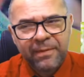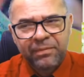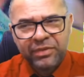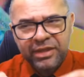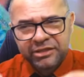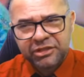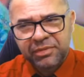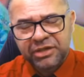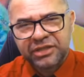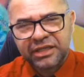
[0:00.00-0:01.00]
Nesse
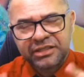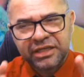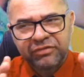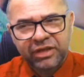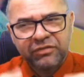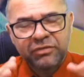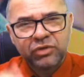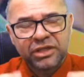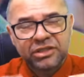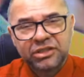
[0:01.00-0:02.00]
mês de dezembro, teve
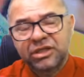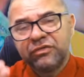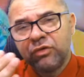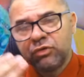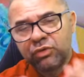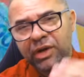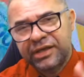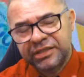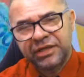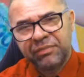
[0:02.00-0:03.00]
muita gente que voltou a
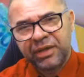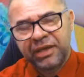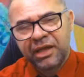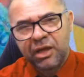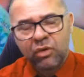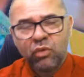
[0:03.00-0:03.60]
receber.